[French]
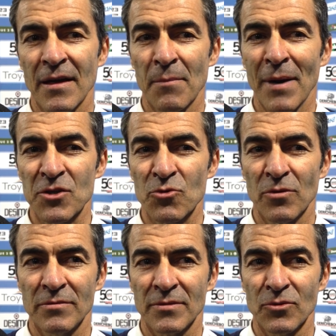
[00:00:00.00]
un match
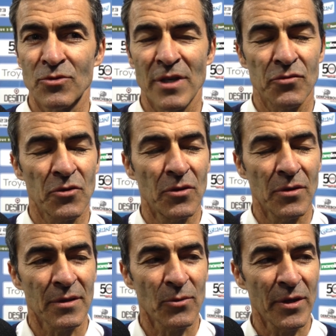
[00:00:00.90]
où nous
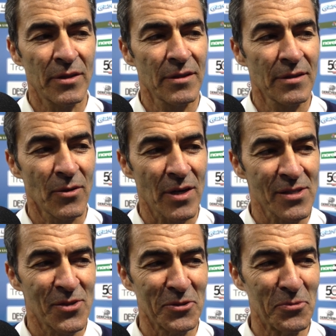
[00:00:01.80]
avons huit
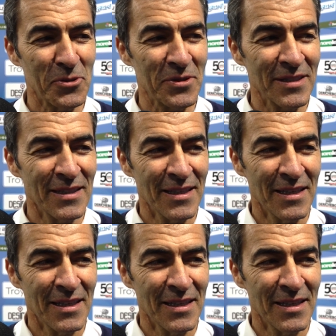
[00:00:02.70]
occasions de but,